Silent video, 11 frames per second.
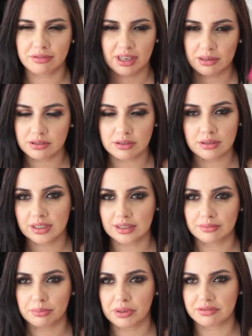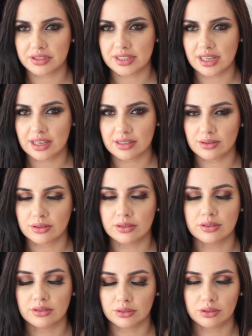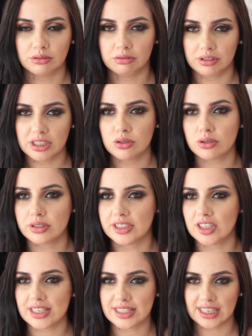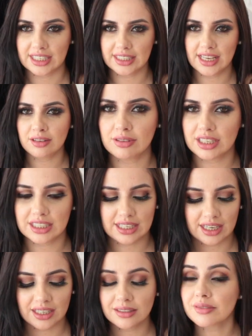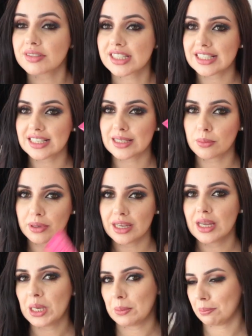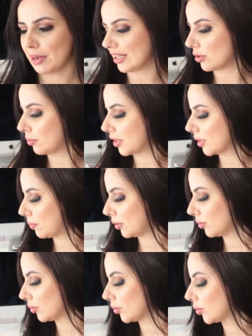Eu falei tudo pra vocês no, no vídeo de resenha dele, o link tá aqui se você quiser saber mais sobre esse produto.